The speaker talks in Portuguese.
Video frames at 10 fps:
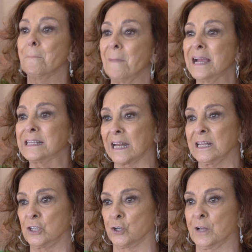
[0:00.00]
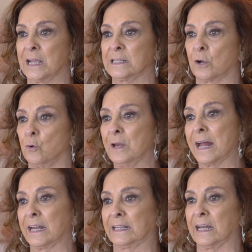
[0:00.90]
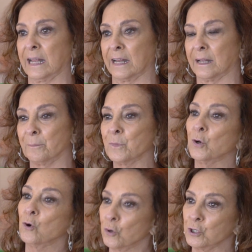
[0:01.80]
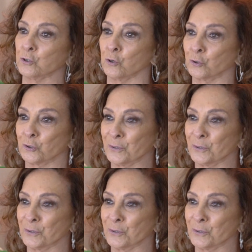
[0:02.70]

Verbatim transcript: mais tradicionais da culinária italiana, o risoto.